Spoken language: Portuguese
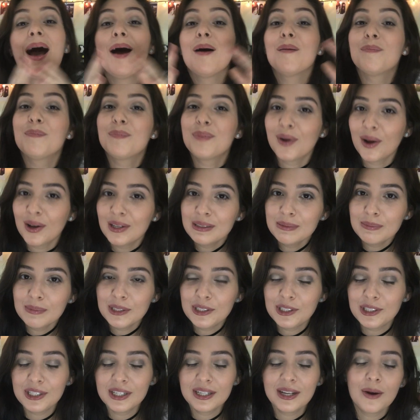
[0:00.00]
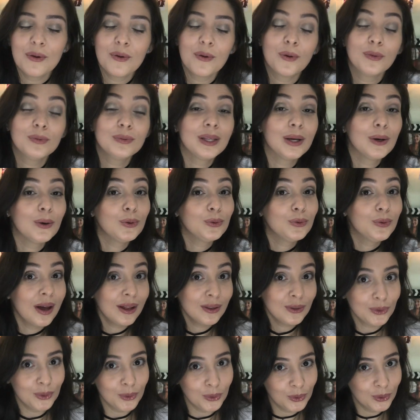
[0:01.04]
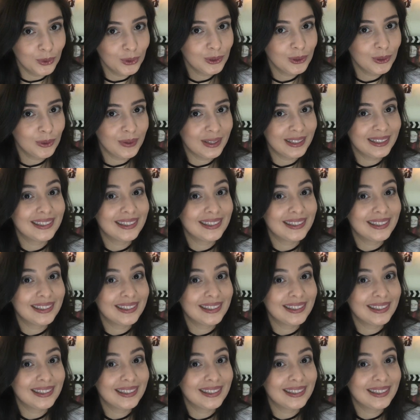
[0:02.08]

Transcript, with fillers: A próxima dica é um conteúdo adulto,